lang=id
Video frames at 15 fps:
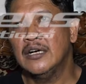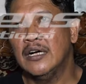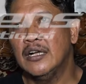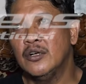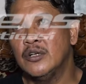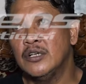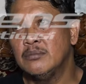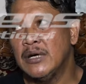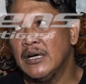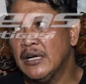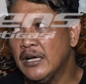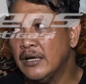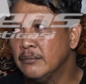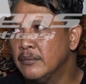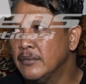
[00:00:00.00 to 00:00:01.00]
kalau ke
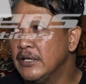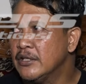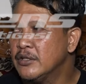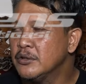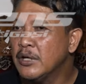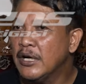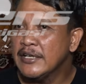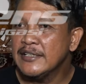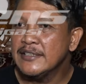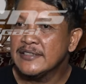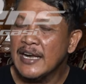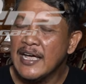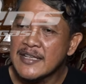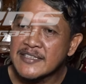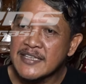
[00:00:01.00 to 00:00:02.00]
makam itu hari
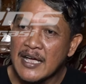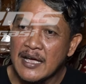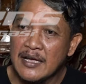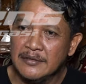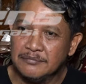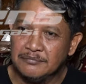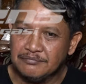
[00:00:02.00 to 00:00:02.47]
Selasa